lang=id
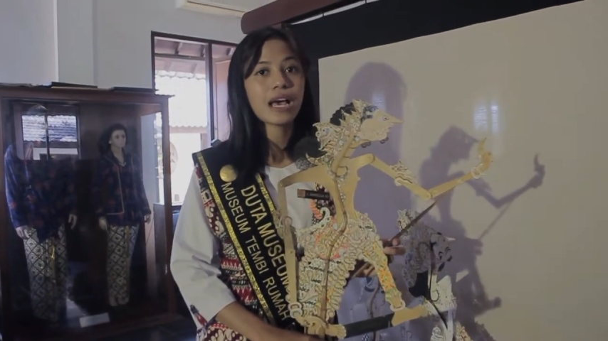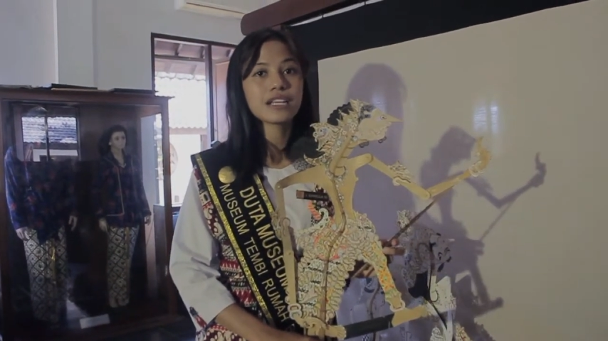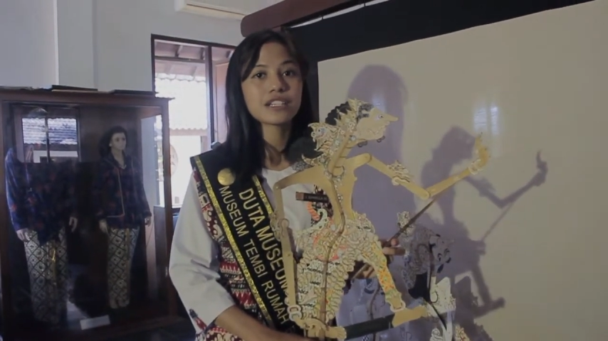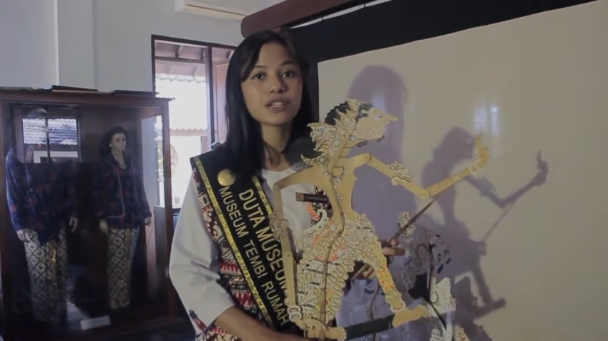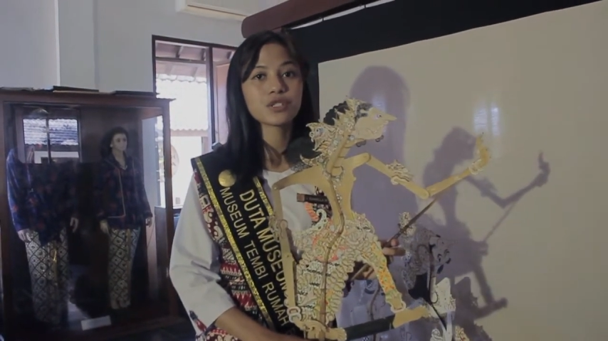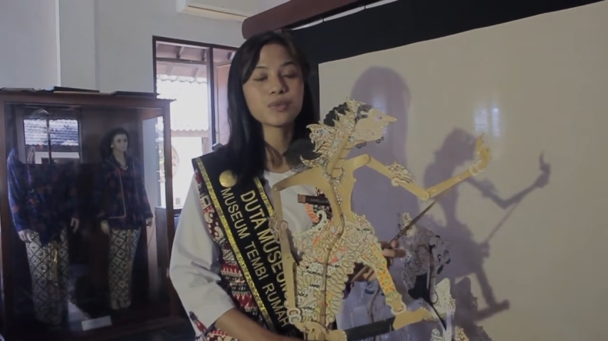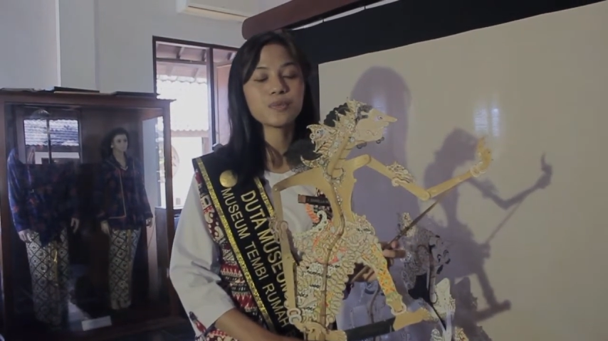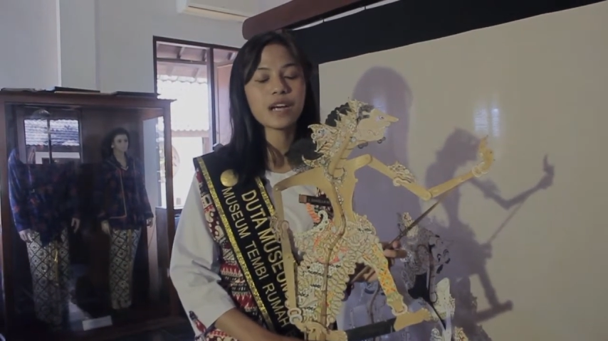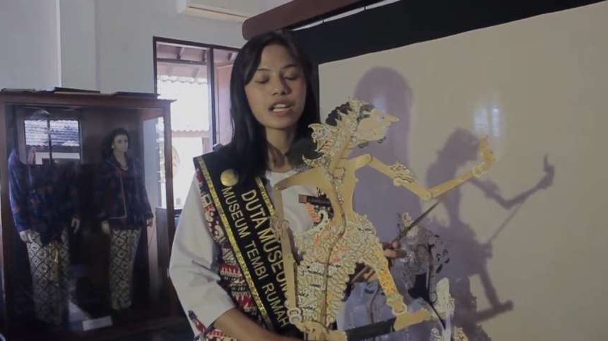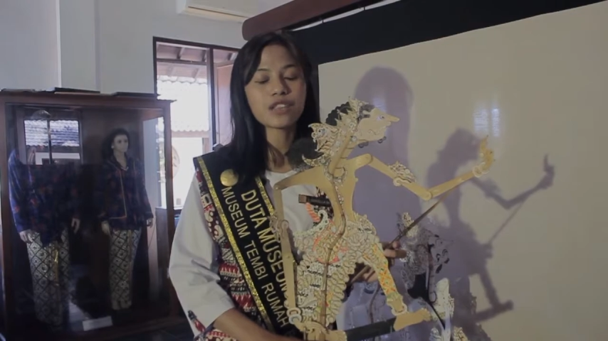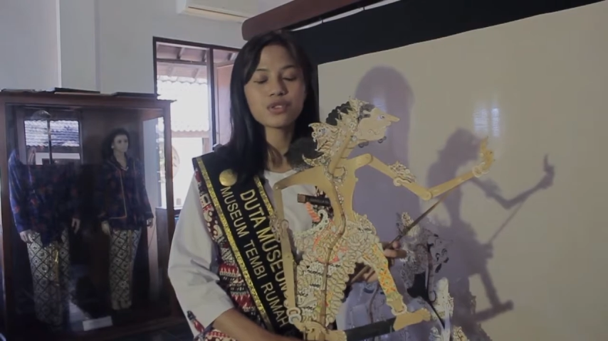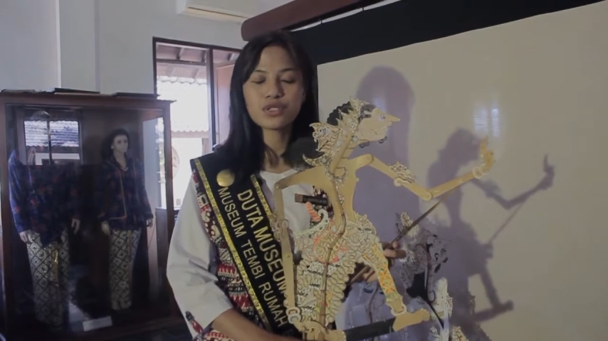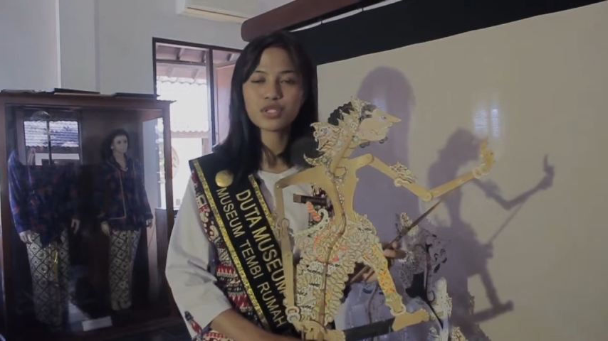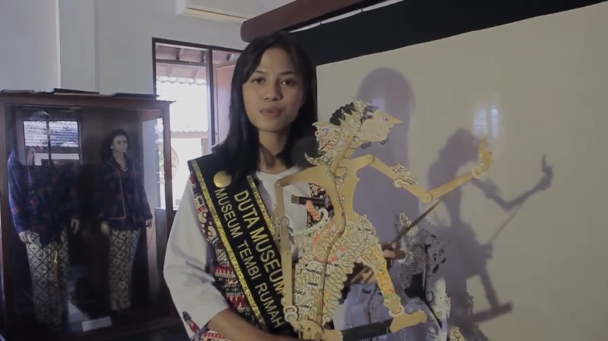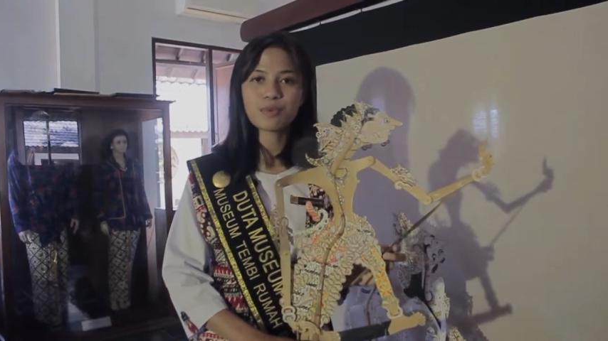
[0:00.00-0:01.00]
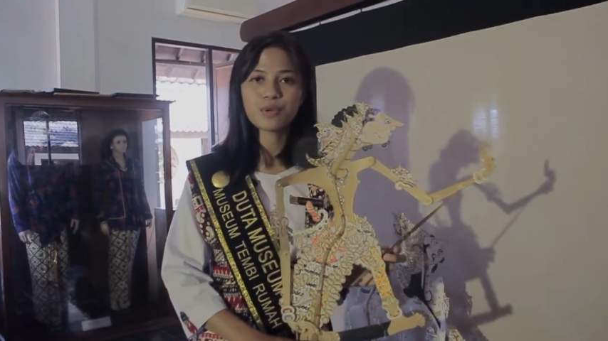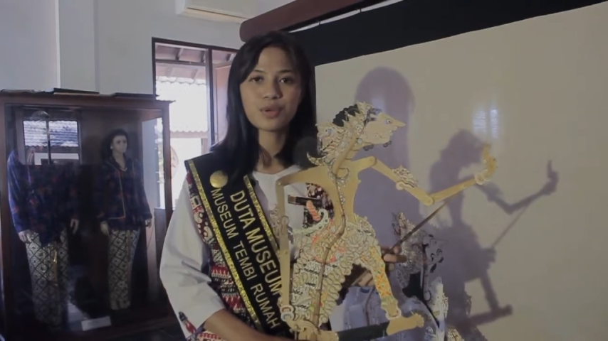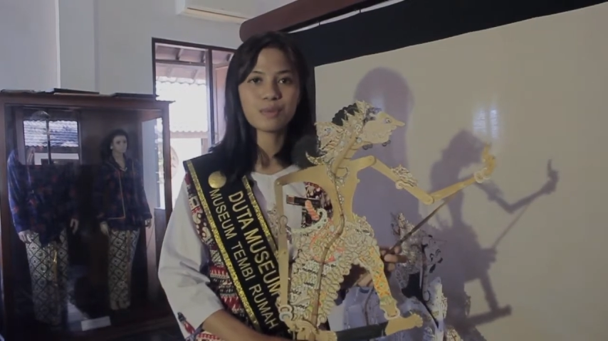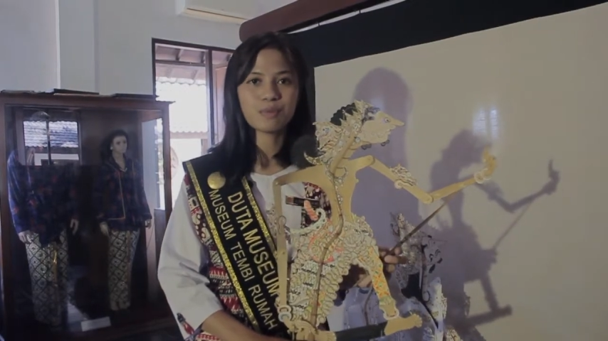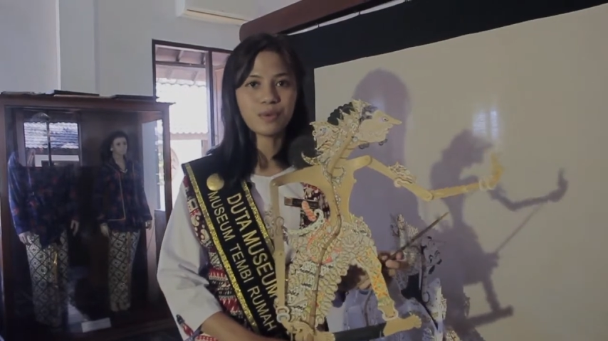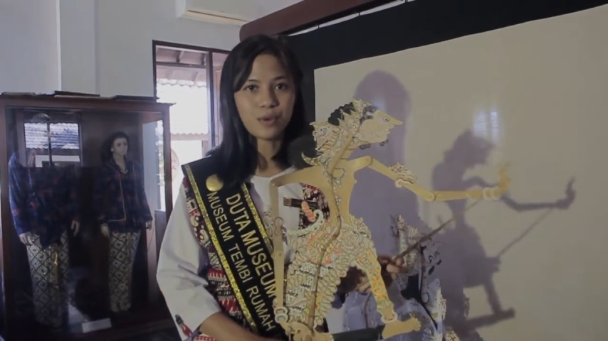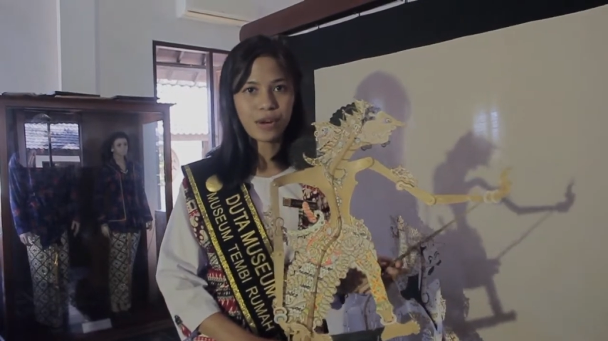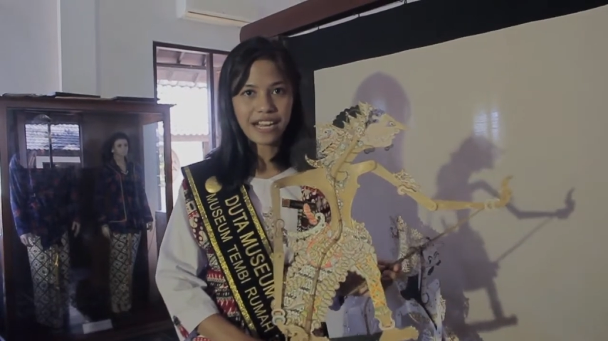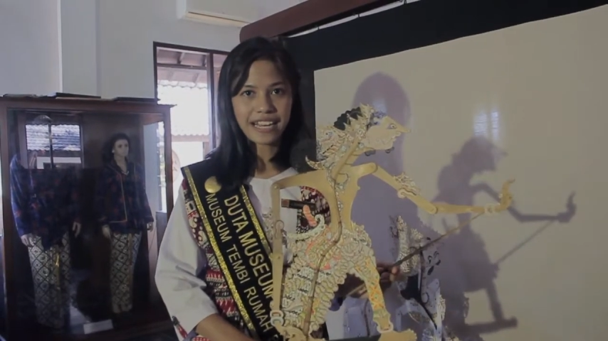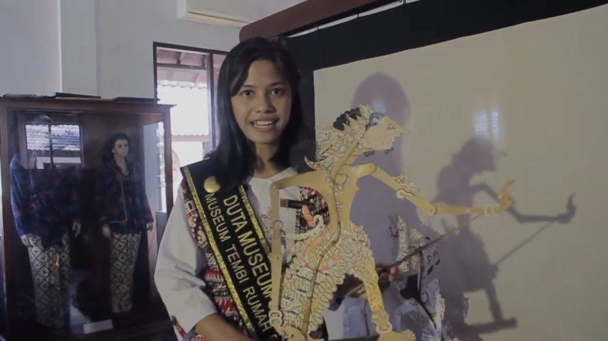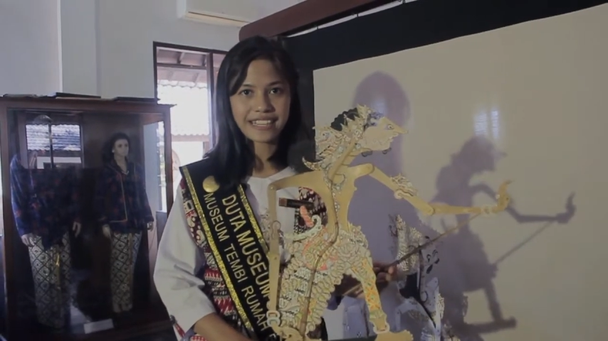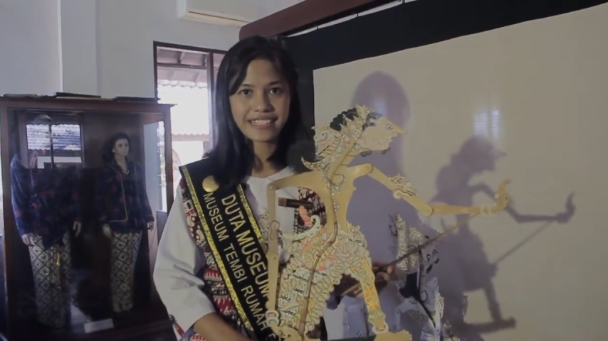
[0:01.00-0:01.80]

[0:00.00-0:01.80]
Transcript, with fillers: sejumlah 70 buah.